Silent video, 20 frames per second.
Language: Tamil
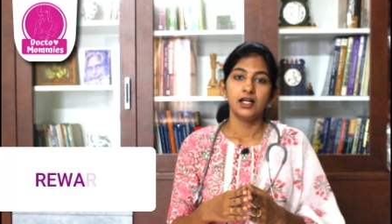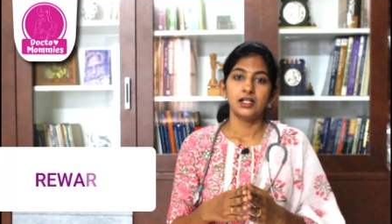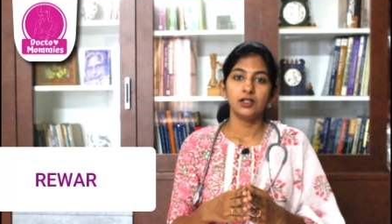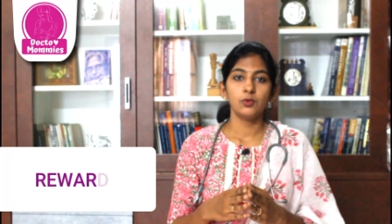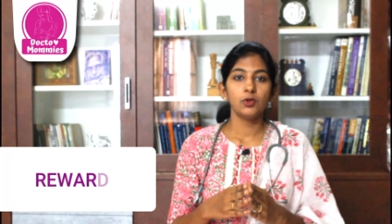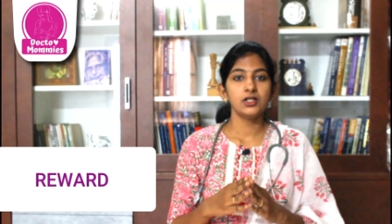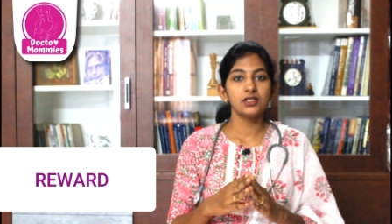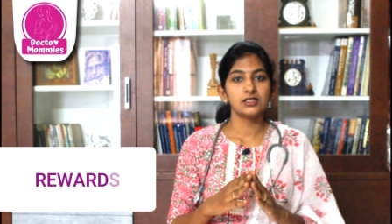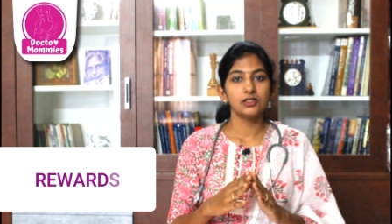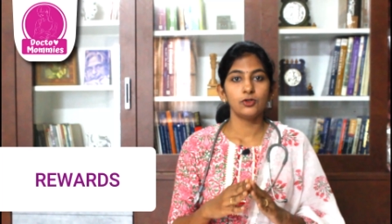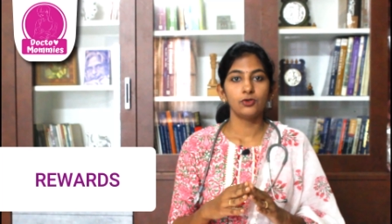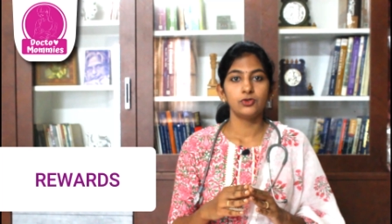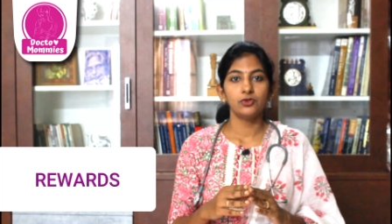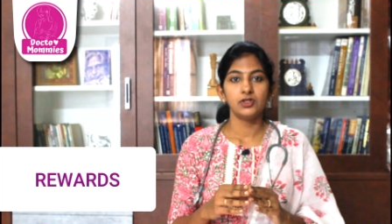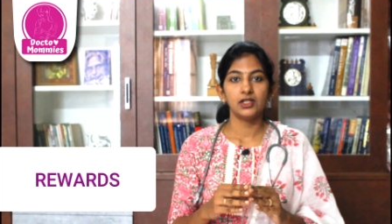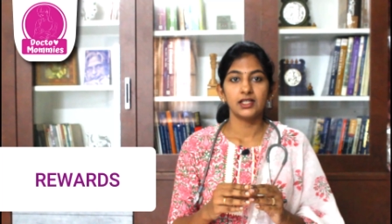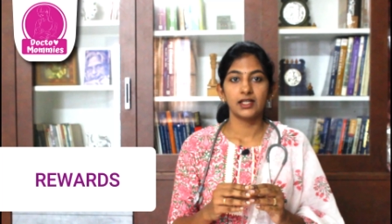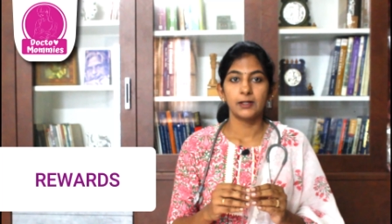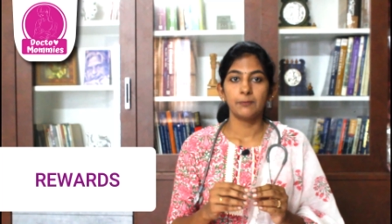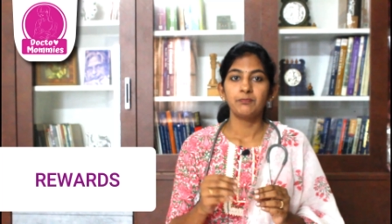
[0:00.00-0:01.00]
ரிவார்ட்ஸ்னால் ஒன்றும்
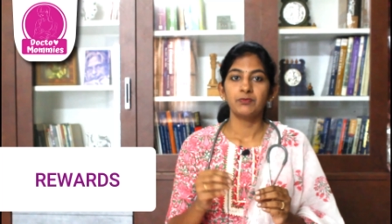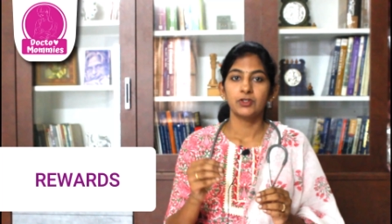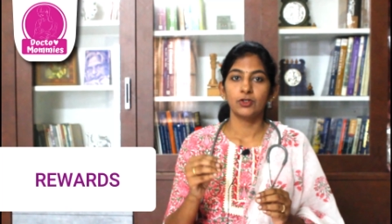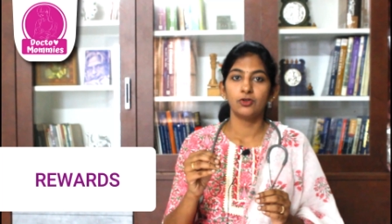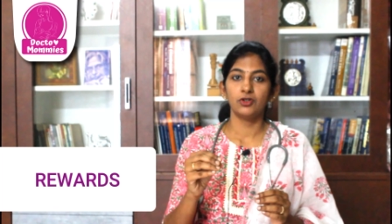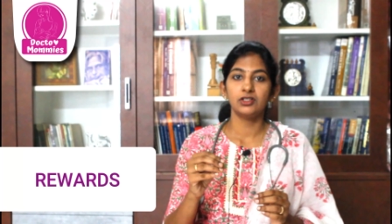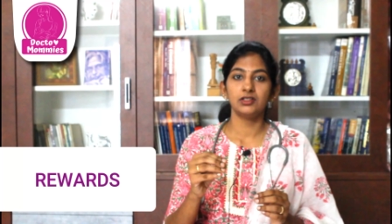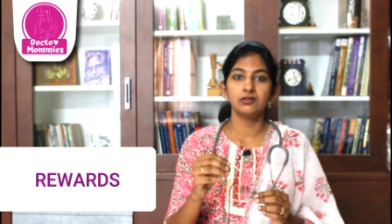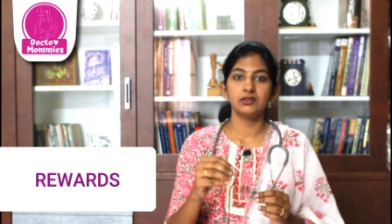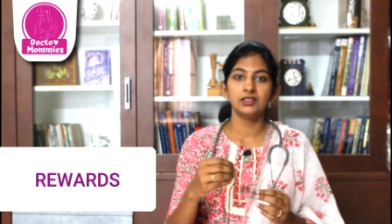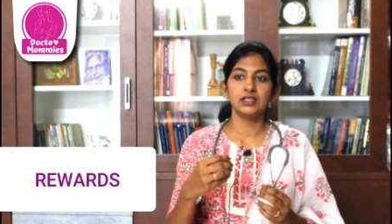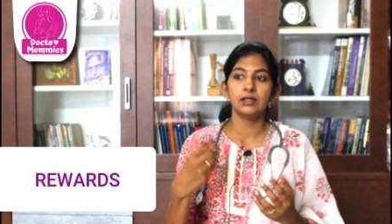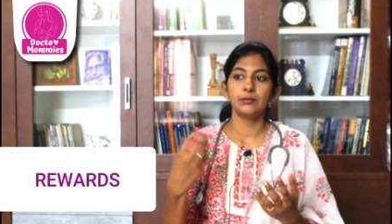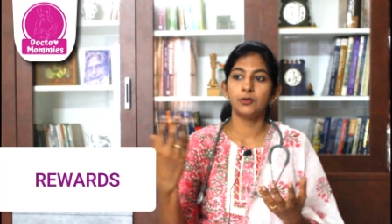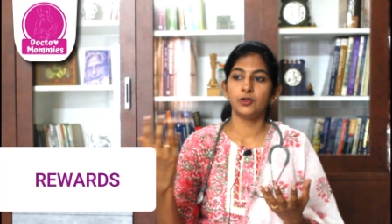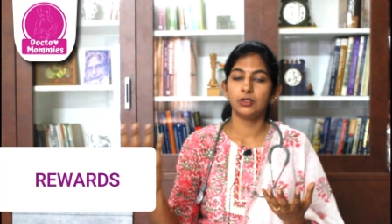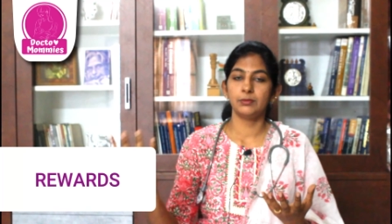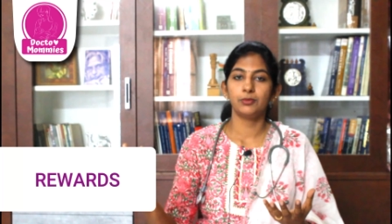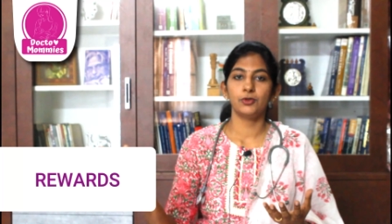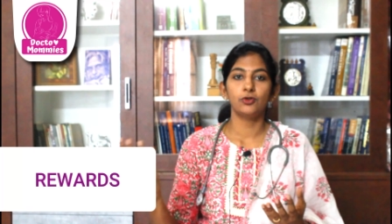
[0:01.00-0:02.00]
இல்லைங்க குழந்தை வந்து
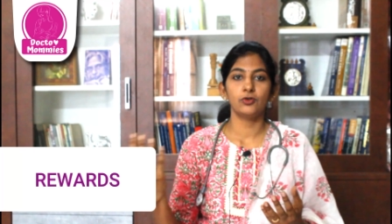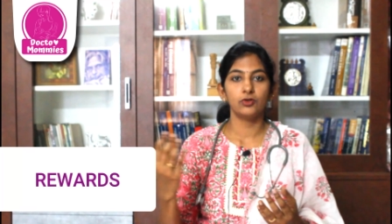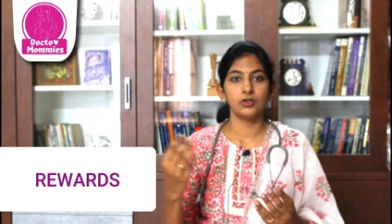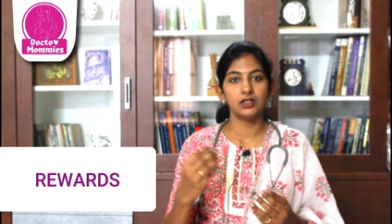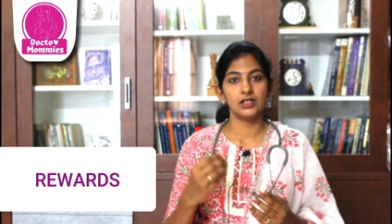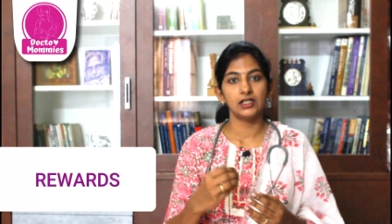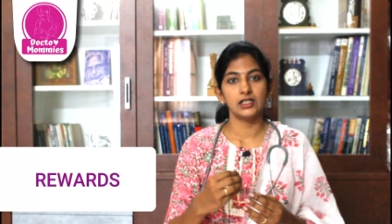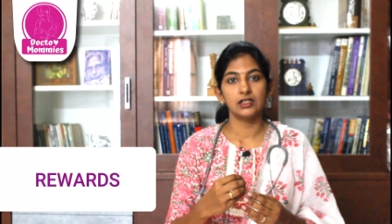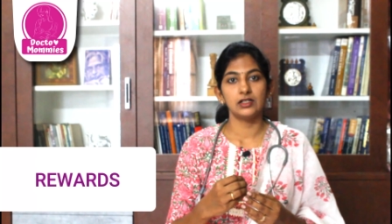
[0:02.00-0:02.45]
நம்ம இப்போது